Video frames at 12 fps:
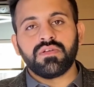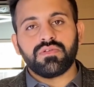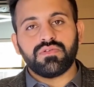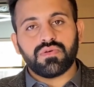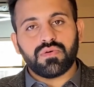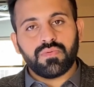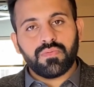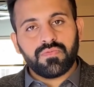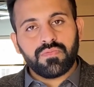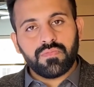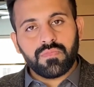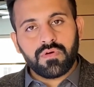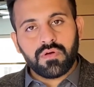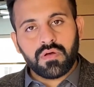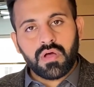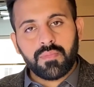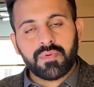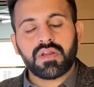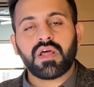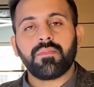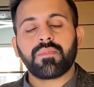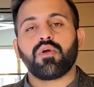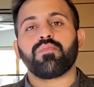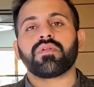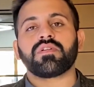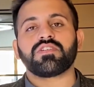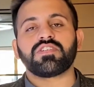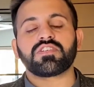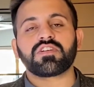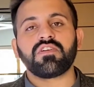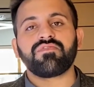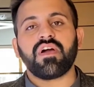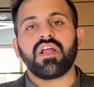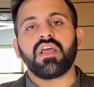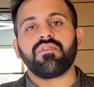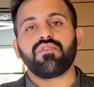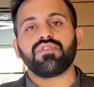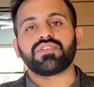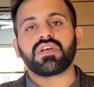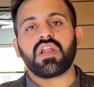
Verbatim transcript: जो uh, आपके नाम के ऊपर रजिस्टर्ड फाइल हैं वो इन